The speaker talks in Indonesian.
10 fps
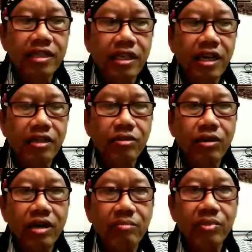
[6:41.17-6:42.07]
Jika
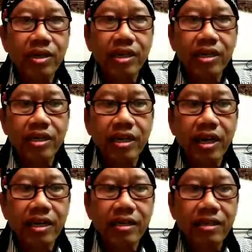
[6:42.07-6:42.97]
Tuhan
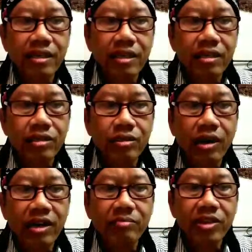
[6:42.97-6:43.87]
berkehendak,
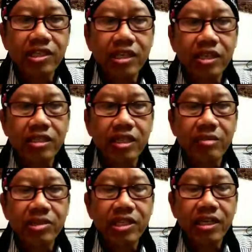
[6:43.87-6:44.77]
Tuhan bisa saja
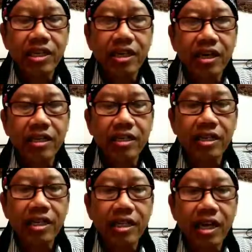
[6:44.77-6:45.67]
menjadikan
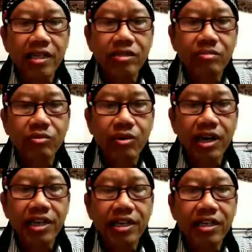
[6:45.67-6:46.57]
kita
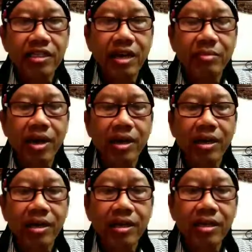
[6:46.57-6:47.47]
semua ini sama,
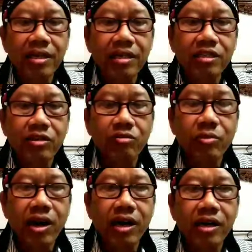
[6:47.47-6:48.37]

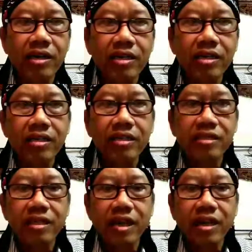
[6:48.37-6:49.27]
serupa,
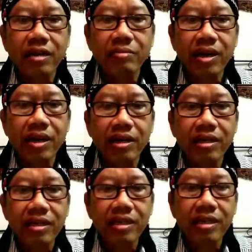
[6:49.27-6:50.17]
seagama,
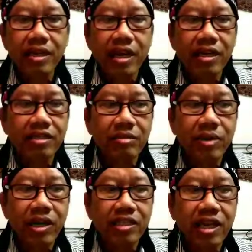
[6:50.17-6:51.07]
dan
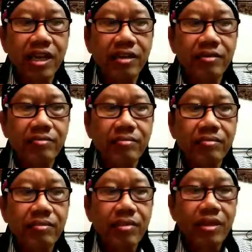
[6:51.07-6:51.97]
sebangsa.
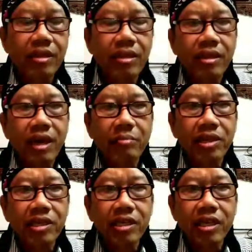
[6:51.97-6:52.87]

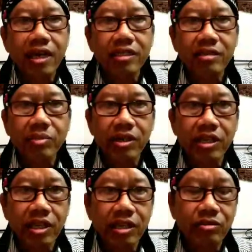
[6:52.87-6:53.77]
Tapi tidak
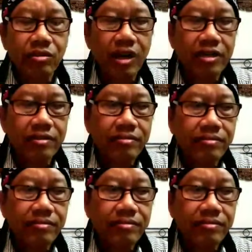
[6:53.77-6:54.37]
seperti itu, kan?